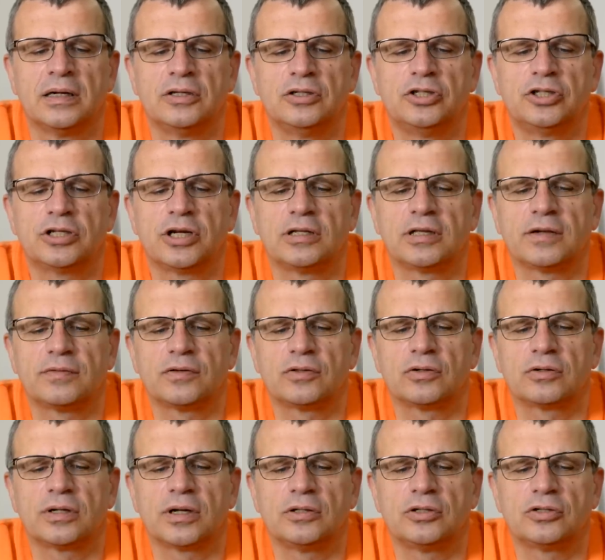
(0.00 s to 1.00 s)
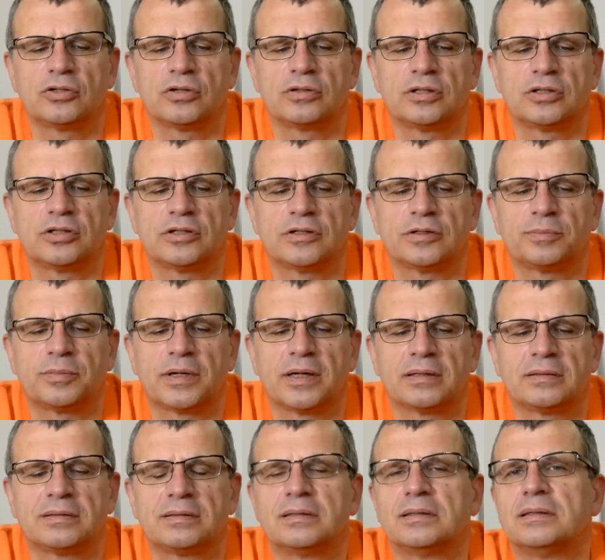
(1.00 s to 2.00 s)
Dzisiaj nawet ograniczony czas
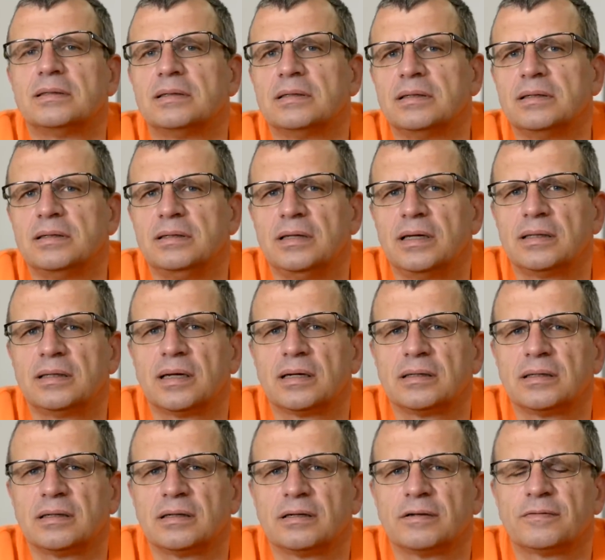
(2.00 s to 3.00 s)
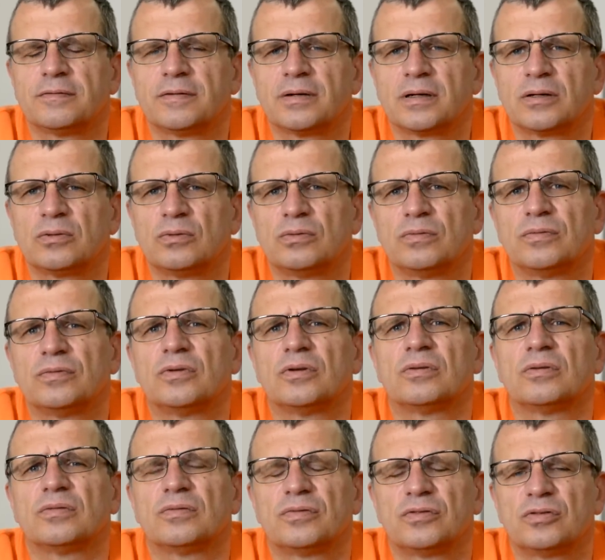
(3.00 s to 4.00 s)
pracy nie daje efektów.
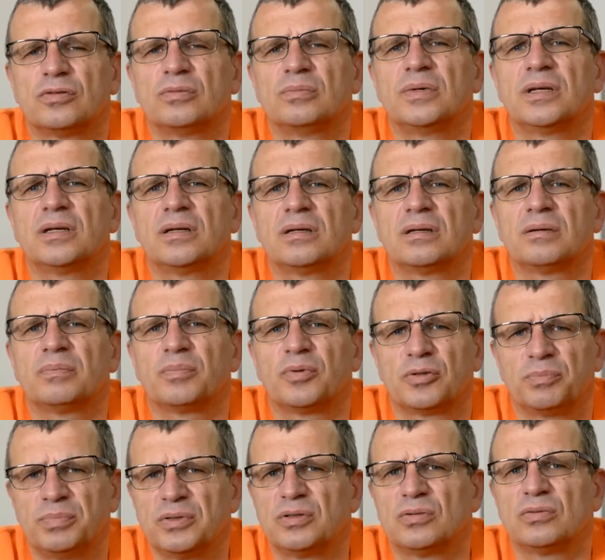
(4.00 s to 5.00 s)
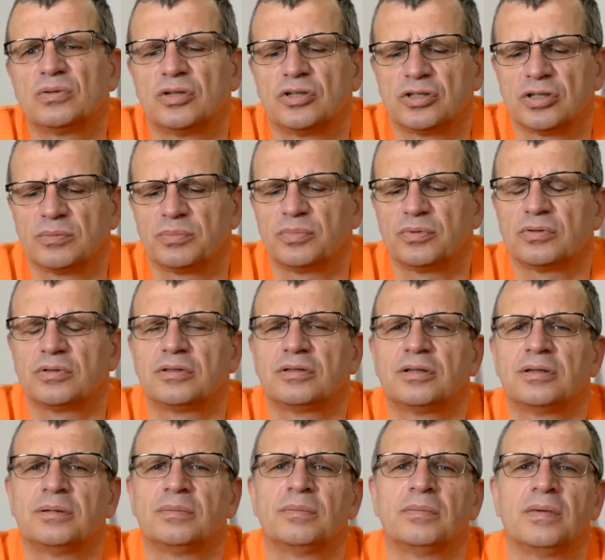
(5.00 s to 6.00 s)
No, w sumie podpisuje się pod
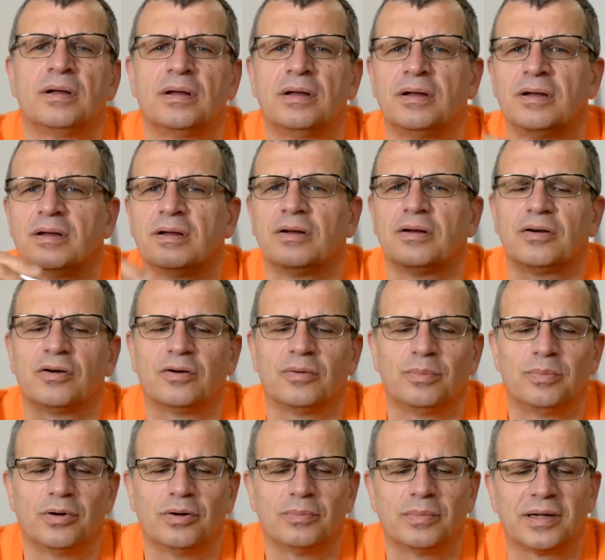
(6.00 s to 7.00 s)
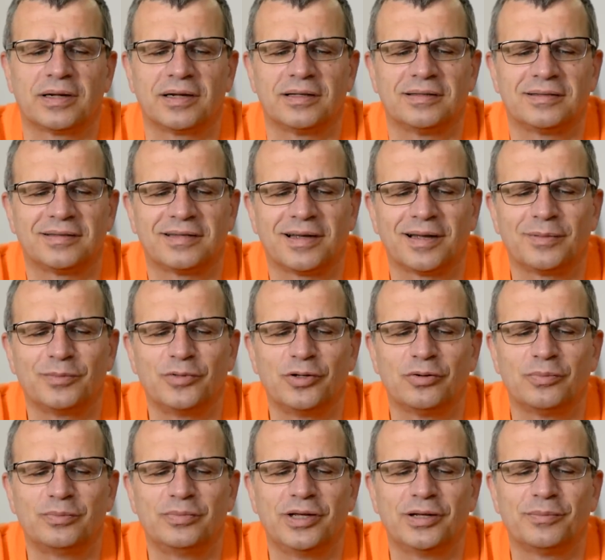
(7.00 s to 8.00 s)
tym oboma
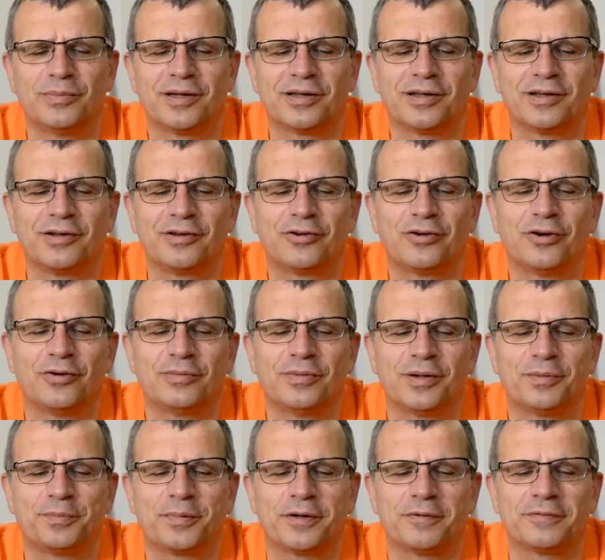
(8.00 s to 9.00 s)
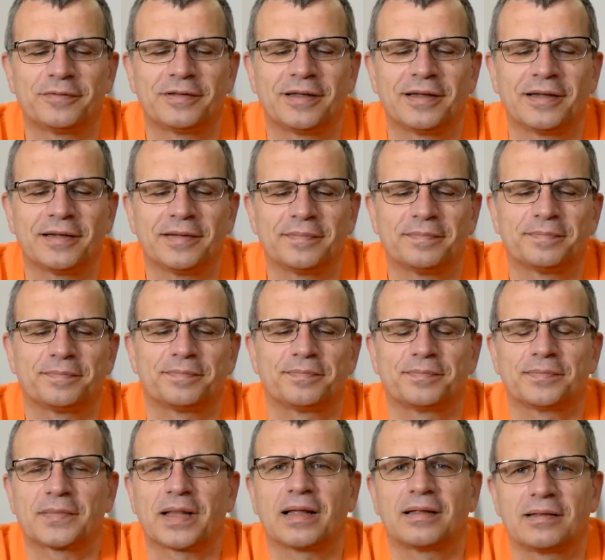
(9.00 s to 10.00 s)
ręcami, obiema rękoma, prawda?
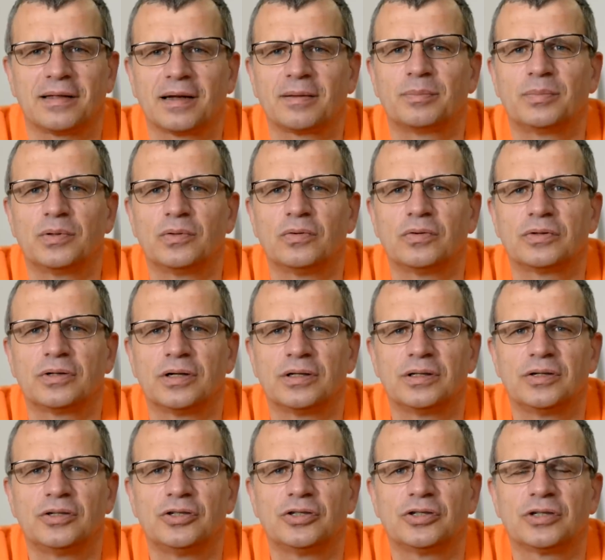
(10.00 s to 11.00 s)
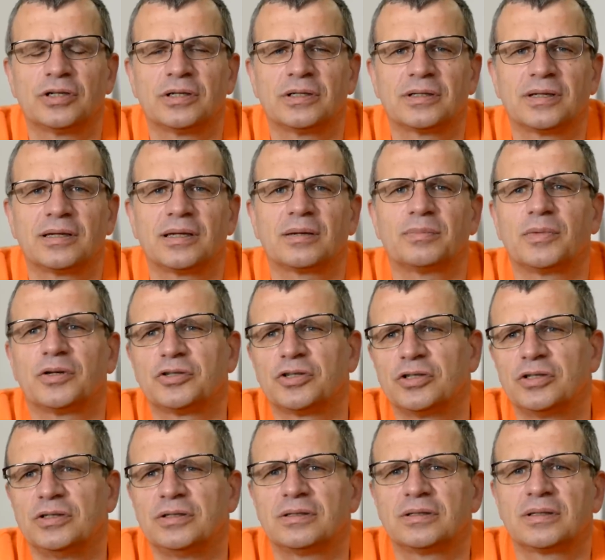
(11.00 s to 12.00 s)
Tak było kiedyś, że tak jak
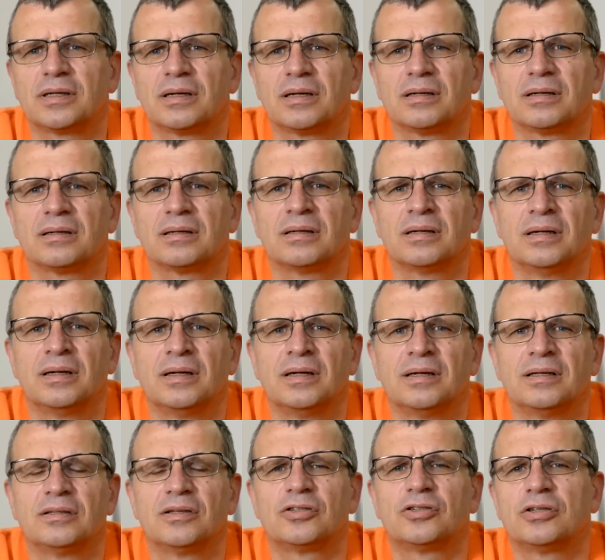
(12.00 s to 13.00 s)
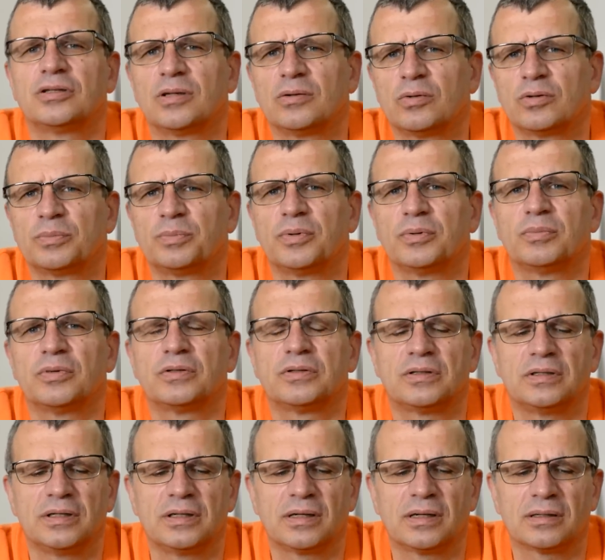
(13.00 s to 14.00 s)
maszynista zaczynał od
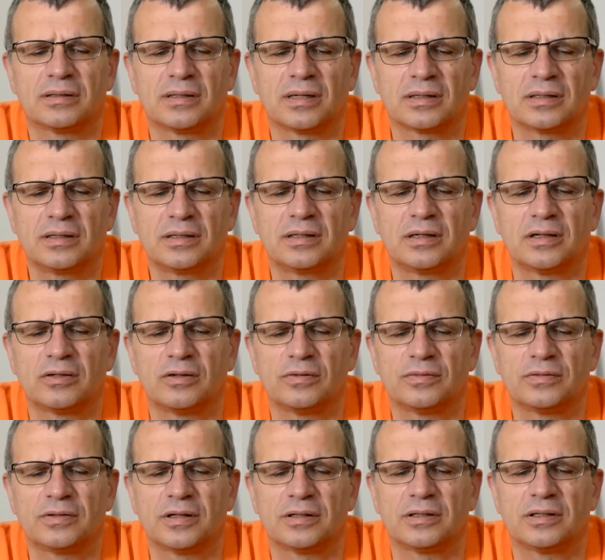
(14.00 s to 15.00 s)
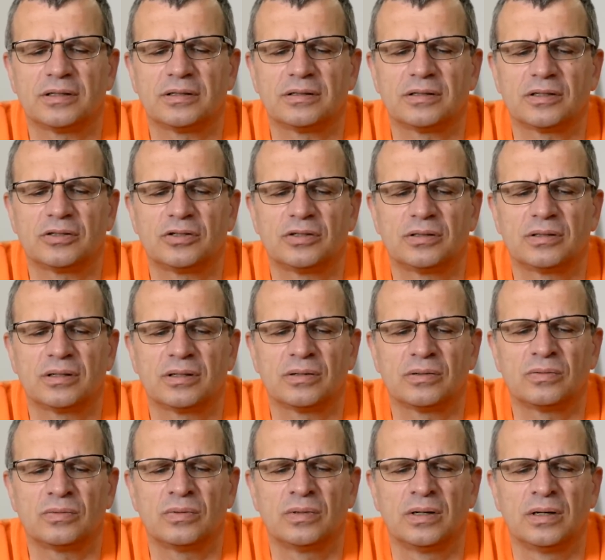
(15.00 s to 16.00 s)
pomocnika, taki kierowca też
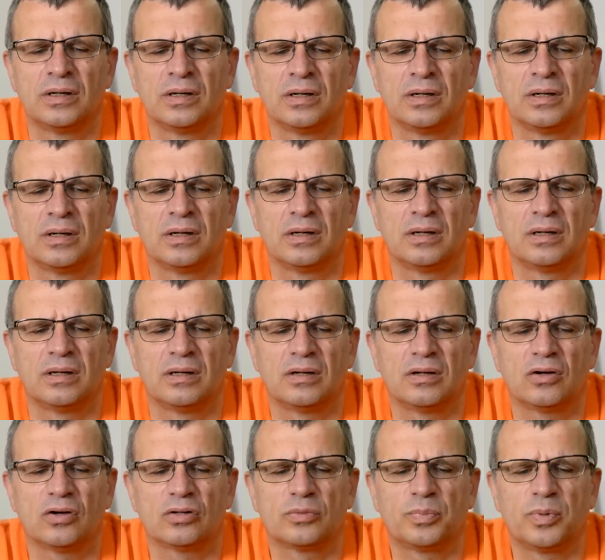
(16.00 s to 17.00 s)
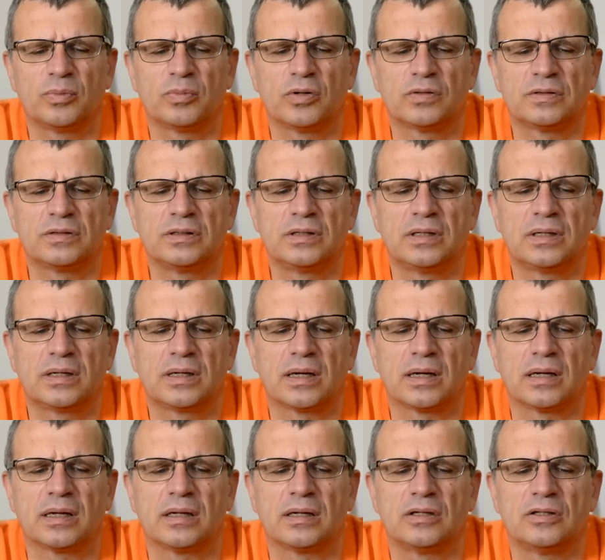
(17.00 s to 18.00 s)
zaczynał y, od
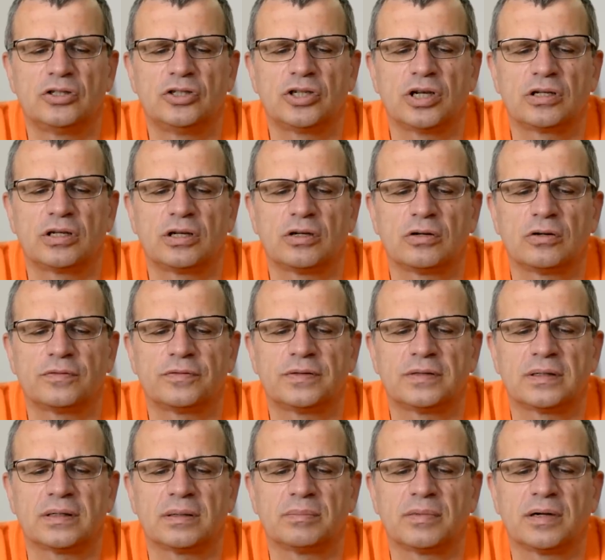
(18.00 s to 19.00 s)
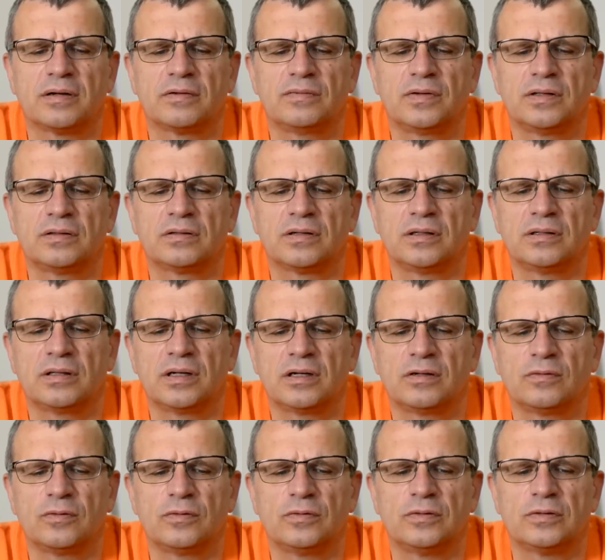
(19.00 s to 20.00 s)
pomocnika. Dzisiaj kierowca ma więcej
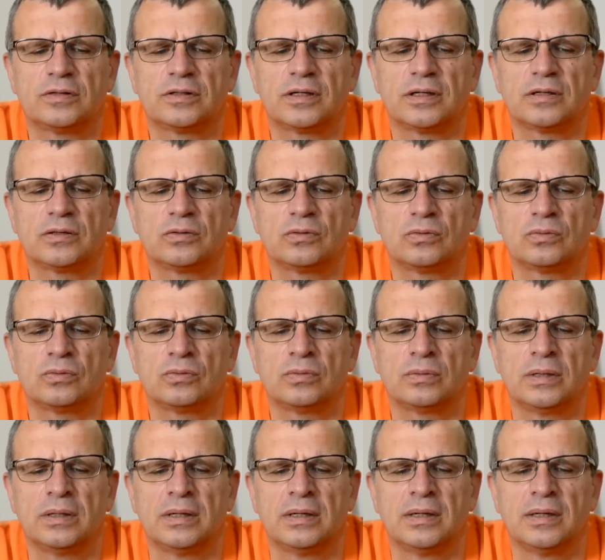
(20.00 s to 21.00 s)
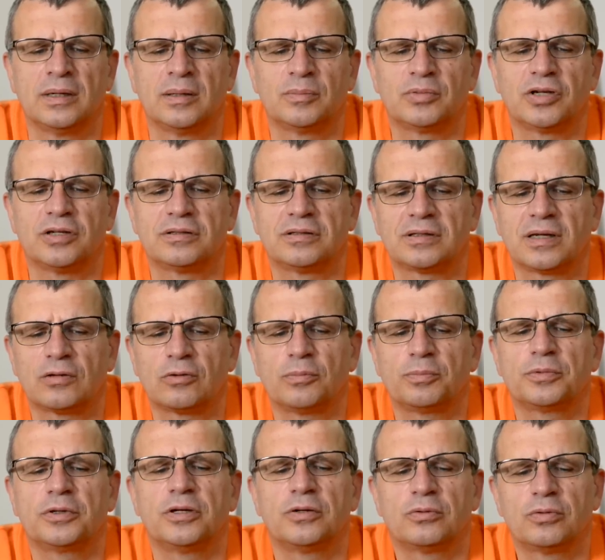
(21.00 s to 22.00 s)
nerwów i stresu przez
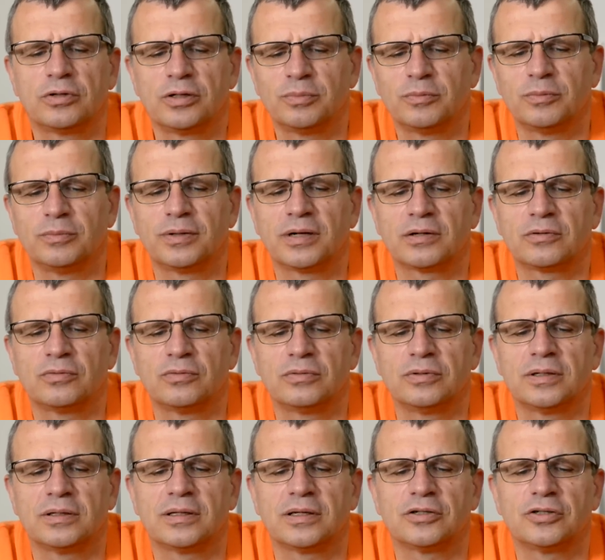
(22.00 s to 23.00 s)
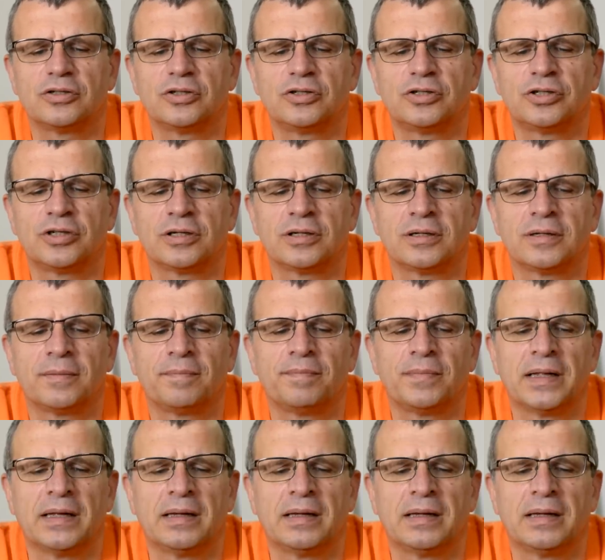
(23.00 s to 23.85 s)
zarobki, których mu brakuje na życie,